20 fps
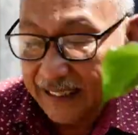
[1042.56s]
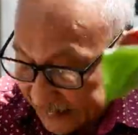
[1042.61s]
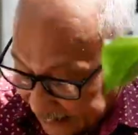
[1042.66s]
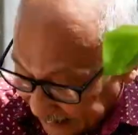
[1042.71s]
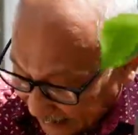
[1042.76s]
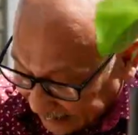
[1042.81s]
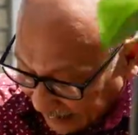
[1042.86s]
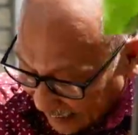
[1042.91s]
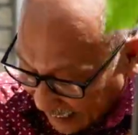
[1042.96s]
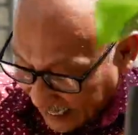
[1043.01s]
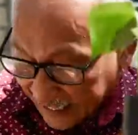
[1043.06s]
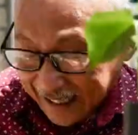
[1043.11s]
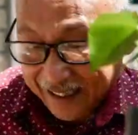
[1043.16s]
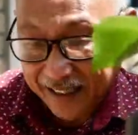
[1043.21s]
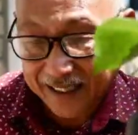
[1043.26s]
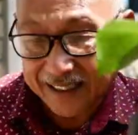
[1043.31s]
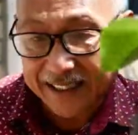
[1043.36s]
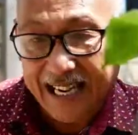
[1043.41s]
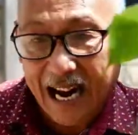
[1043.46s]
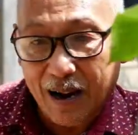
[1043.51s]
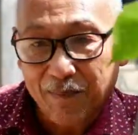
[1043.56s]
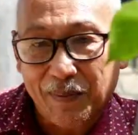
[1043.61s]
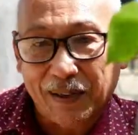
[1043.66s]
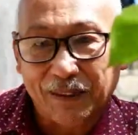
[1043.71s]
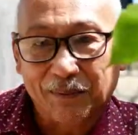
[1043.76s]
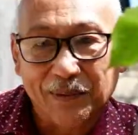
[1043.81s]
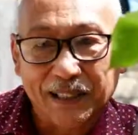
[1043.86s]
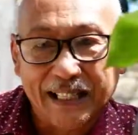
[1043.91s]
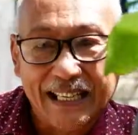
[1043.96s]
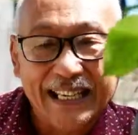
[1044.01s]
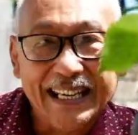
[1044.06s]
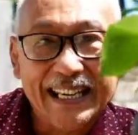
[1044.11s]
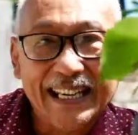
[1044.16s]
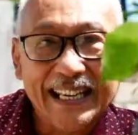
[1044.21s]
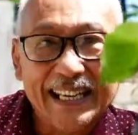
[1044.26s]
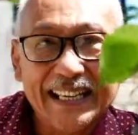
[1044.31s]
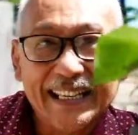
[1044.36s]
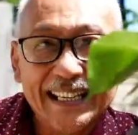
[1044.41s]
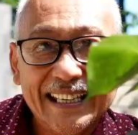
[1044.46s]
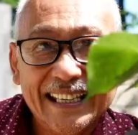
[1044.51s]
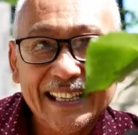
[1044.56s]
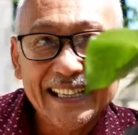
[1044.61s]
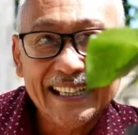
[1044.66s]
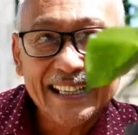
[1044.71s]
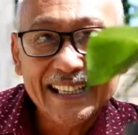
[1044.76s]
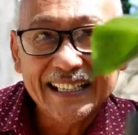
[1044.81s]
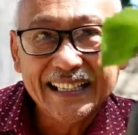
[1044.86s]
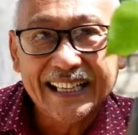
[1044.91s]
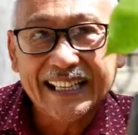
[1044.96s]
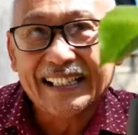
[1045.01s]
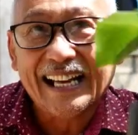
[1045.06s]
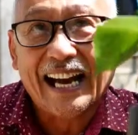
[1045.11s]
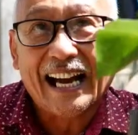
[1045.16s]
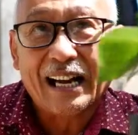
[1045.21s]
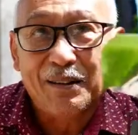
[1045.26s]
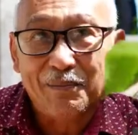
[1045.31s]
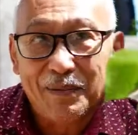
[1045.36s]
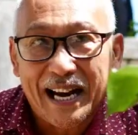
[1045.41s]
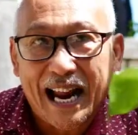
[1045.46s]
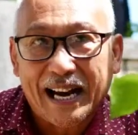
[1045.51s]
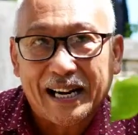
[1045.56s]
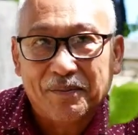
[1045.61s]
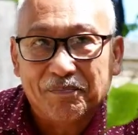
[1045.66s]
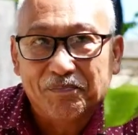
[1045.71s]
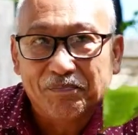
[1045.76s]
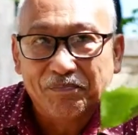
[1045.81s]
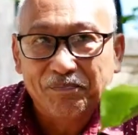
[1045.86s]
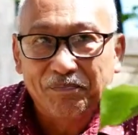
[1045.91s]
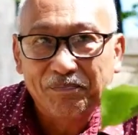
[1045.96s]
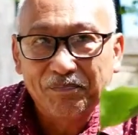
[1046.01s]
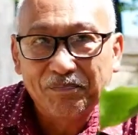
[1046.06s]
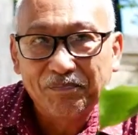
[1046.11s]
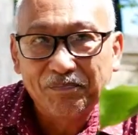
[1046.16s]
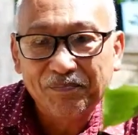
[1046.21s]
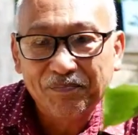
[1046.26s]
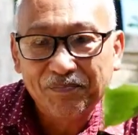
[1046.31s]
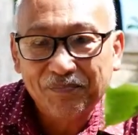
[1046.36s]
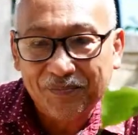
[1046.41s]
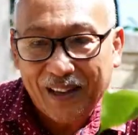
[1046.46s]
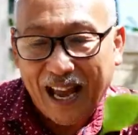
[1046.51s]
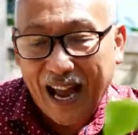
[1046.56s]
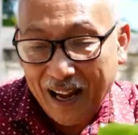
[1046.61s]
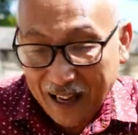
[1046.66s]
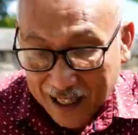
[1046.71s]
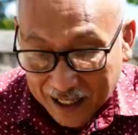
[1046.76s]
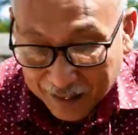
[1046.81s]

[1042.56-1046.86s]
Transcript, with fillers: setelah dapat begini kita akan menanam nah,